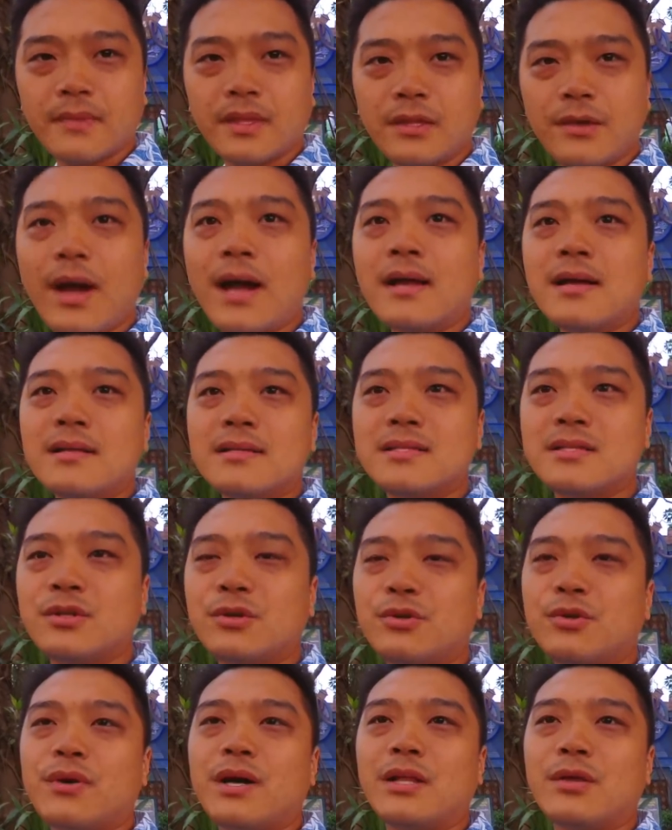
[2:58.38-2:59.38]
では次
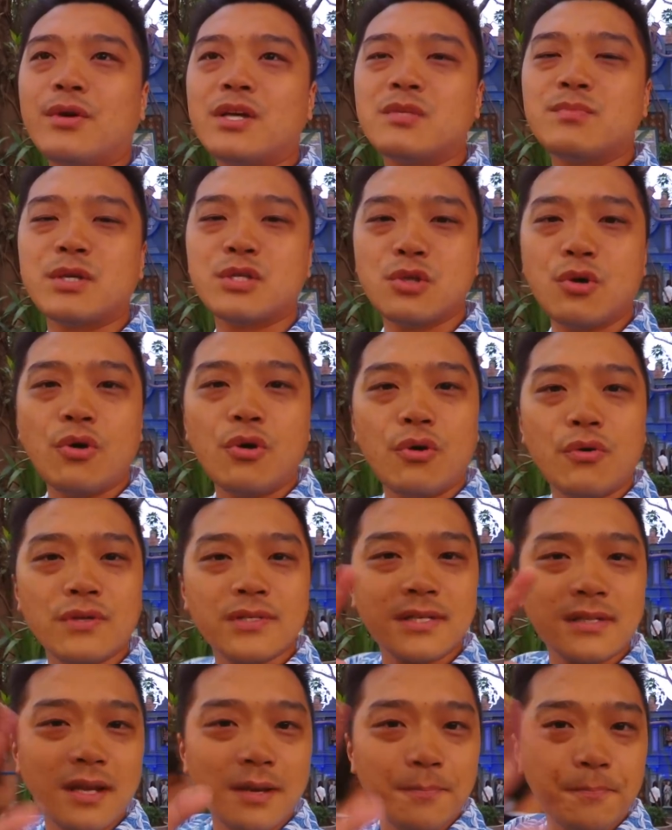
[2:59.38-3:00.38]
の動画でお会いしましょう
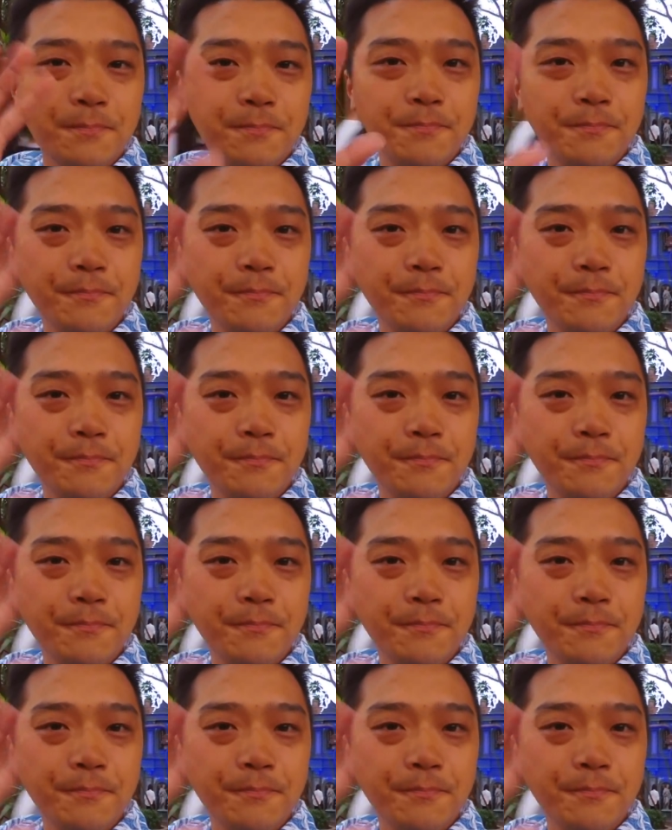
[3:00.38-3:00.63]
さよなら